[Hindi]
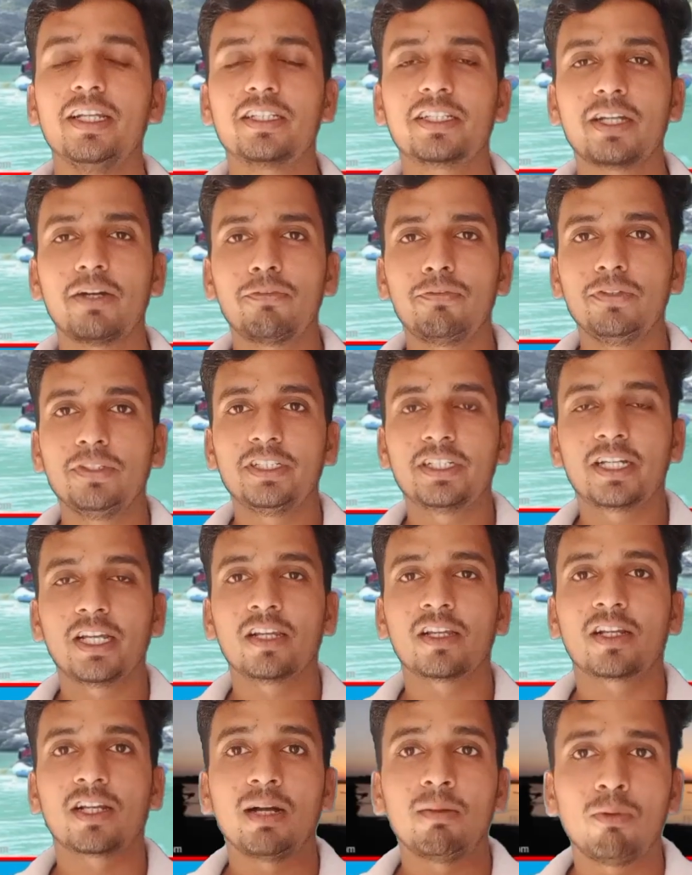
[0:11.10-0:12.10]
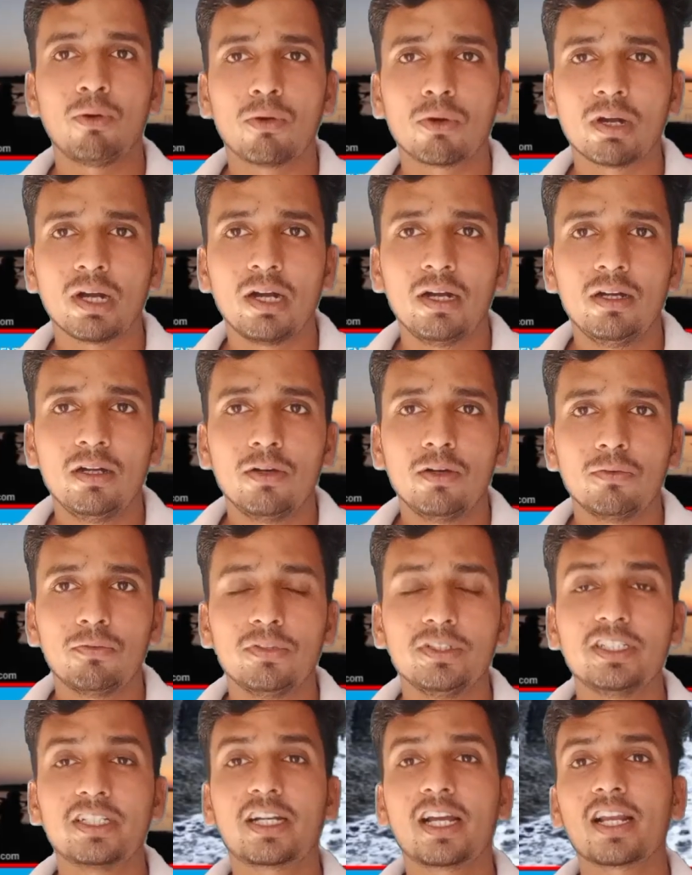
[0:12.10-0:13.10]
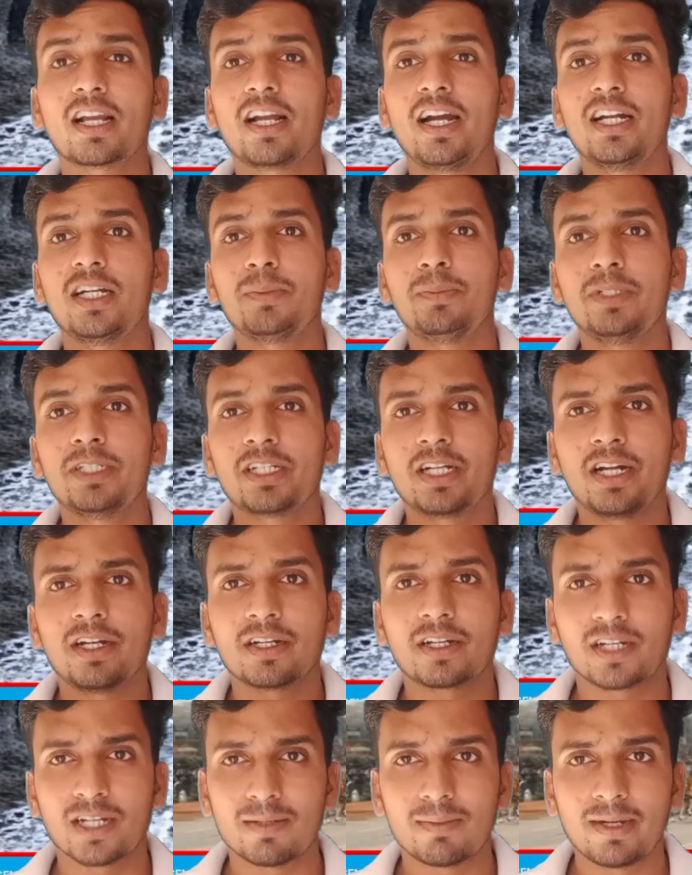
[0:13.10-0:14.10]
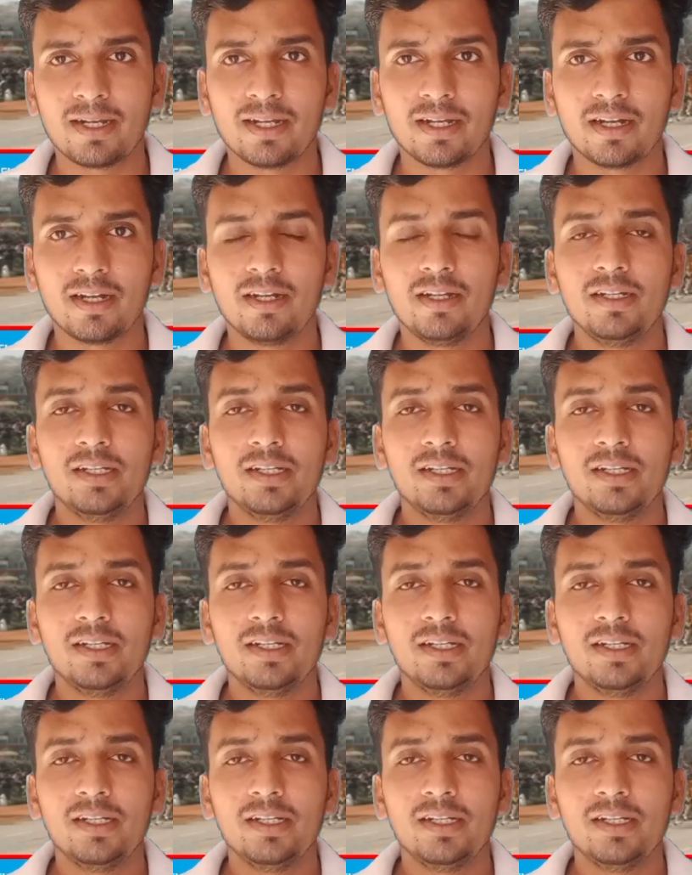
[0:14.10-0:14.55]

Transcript: इसका फिजिकल कब होगा फिजिकल का एडमिट कार्ड कब आएगा